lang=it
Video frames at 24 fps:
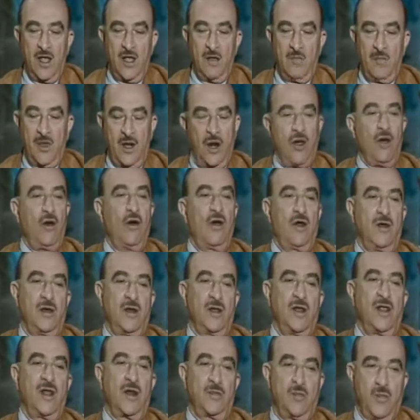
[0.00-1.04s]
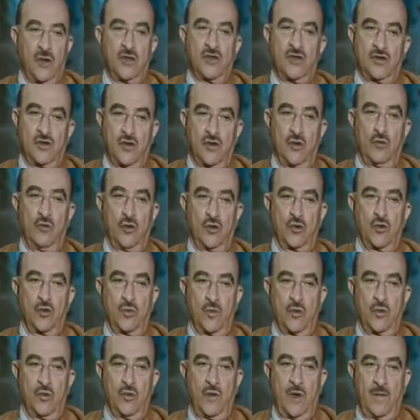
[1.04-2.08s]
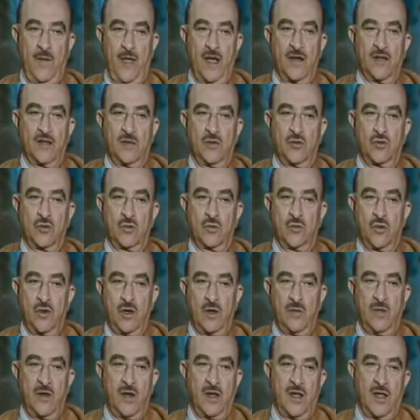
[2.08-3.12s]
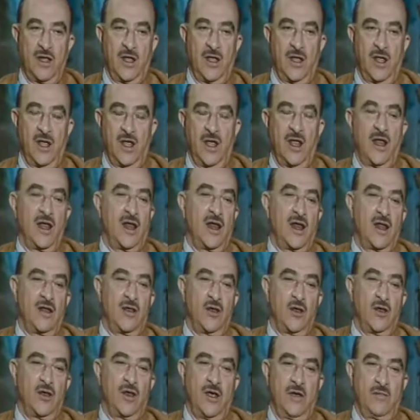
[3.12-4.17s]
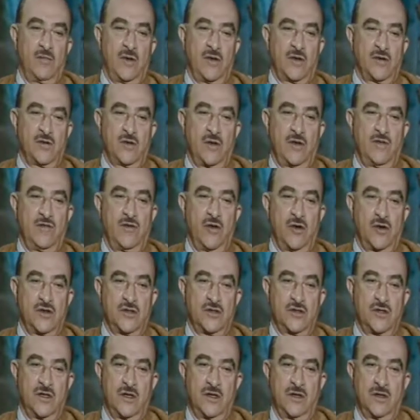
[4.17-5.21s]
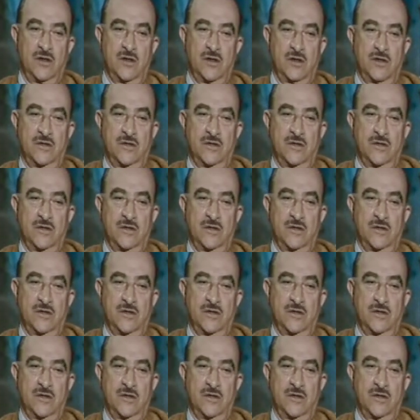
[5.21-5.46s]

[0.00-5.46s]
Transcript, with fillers: però i rapporti sono molto più aperti, molto più liberi e la donna ha preso una forza,